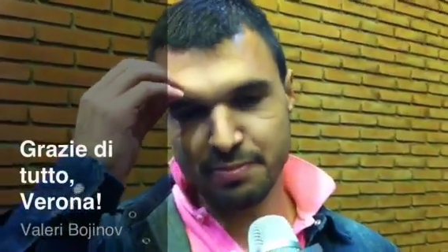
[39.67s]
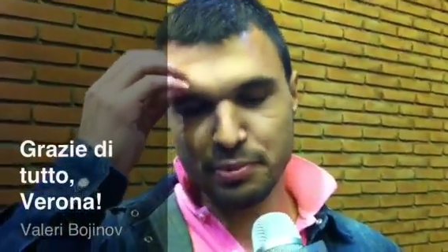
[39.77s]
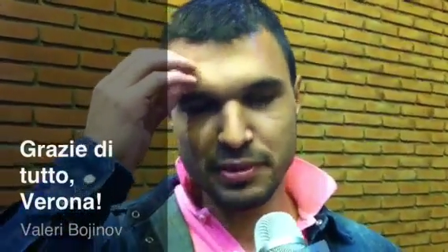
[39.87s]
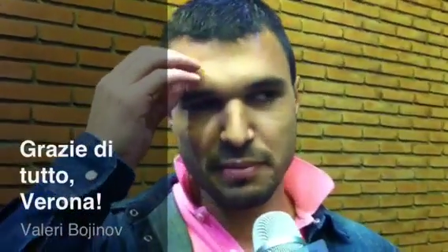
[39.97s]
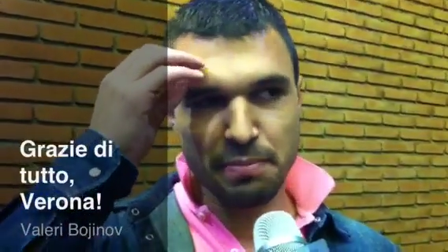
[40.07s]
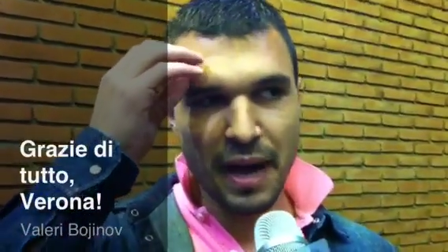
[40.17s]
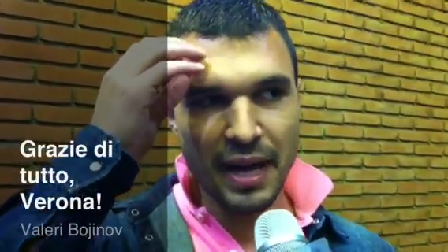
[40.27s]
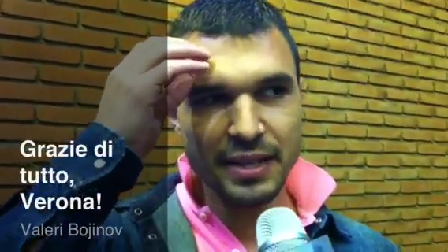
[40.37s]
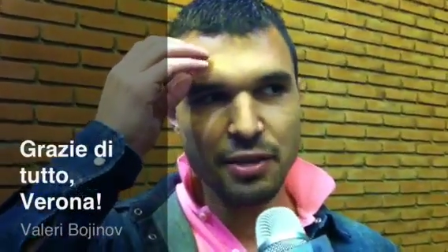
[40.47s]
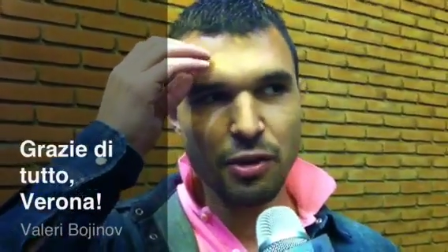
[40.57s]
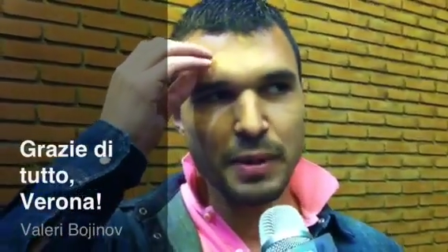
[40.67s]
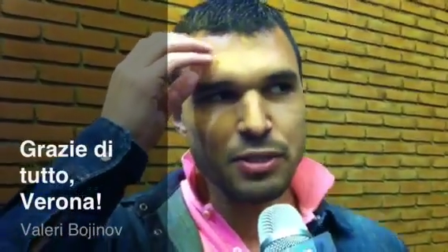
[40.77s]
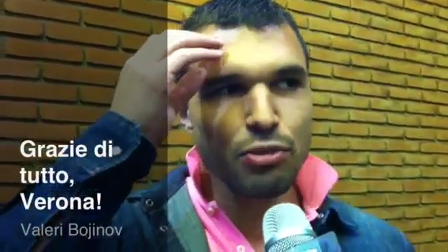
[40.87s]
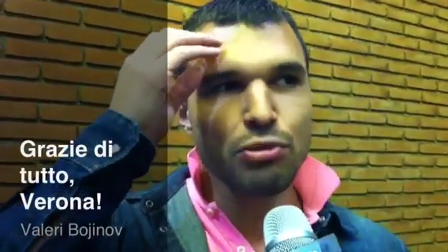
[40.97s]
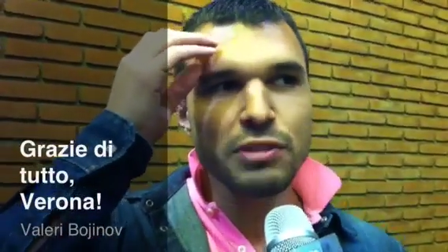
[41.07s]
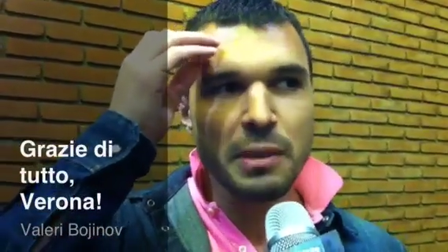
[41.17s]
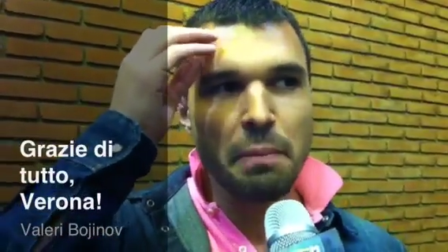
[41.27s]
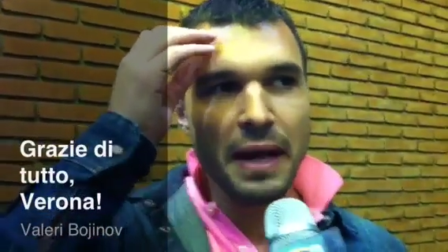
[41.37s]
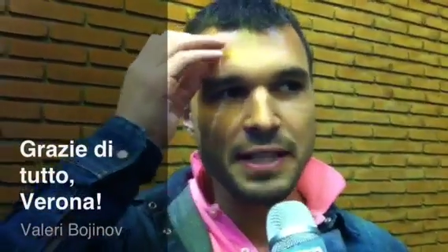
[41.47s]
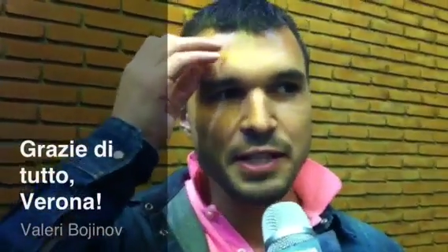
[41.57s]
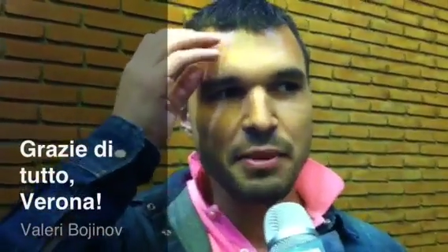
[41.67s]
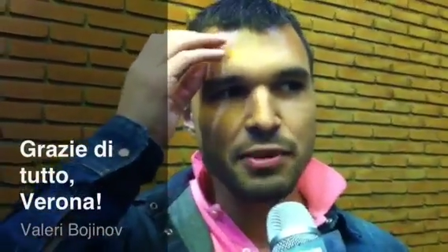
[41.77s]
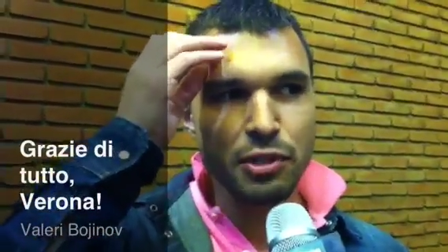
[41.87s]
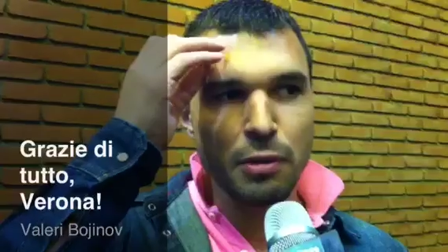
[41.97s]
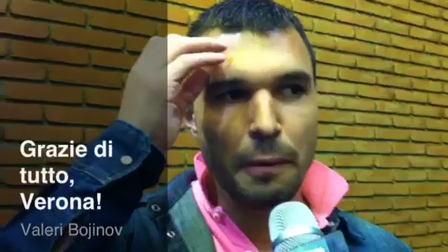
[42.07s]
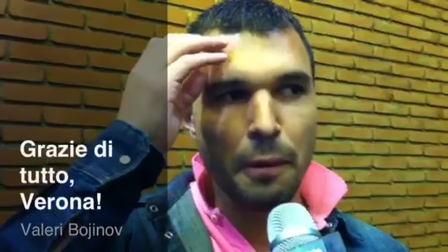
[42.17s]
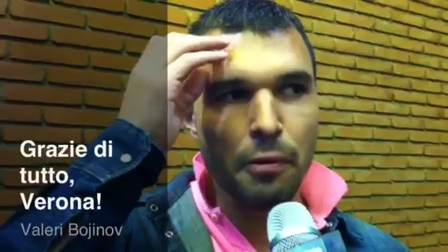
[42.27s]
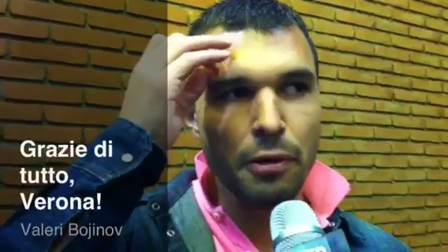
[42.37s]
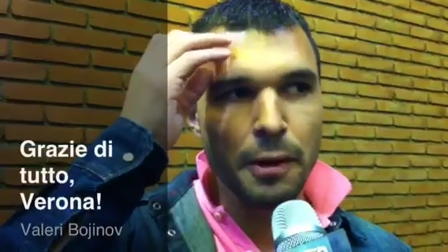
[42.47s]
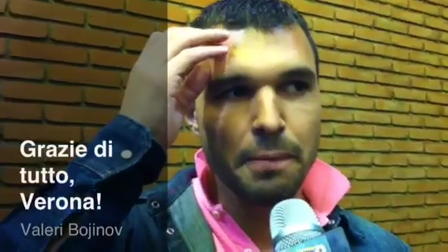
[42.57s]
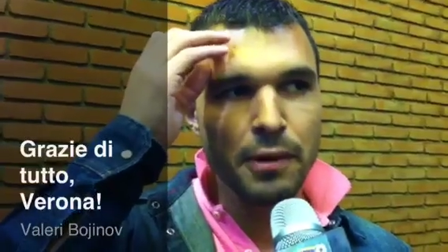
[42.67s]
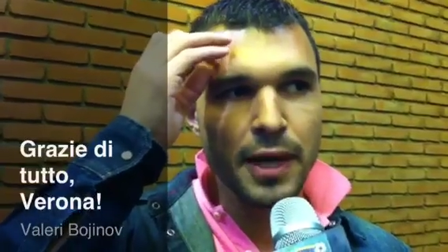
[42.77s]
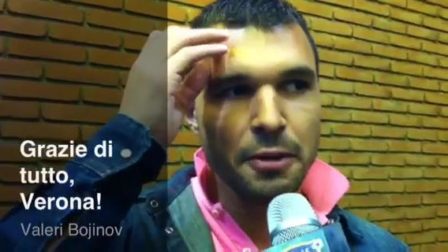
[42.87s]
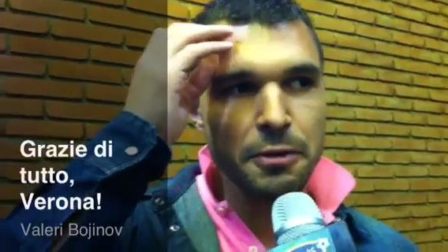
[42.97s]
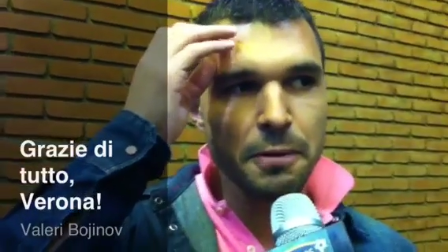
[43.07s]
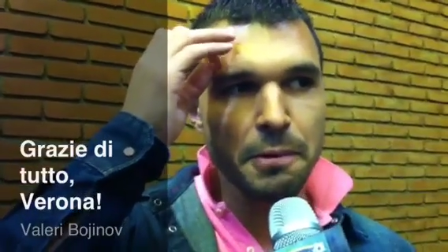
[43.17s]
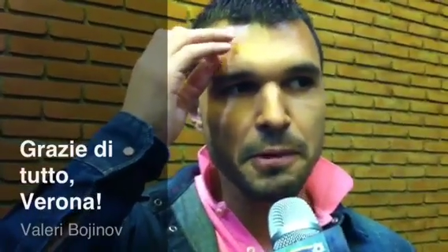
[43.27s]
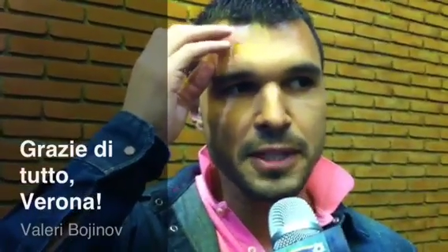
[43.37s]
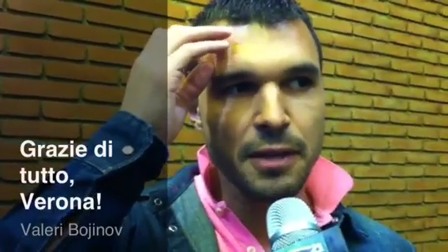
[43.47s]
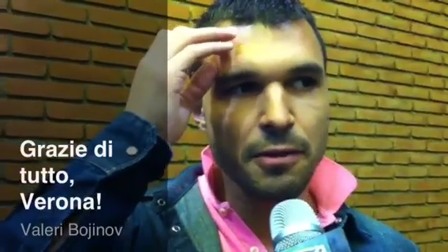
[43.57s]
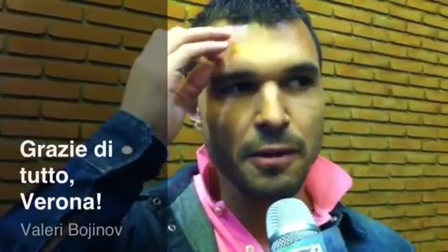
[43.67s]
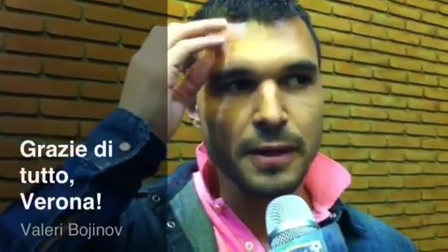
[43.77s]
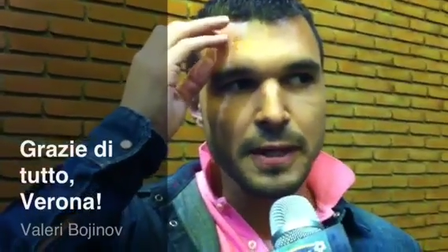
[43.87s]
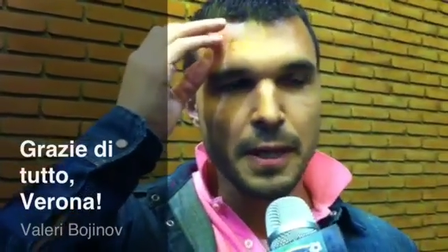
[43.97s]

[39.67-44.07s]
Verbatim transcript: più simpatico, beh, sono tutti simpatici, però secondo me con quello che più ho legato di più è stato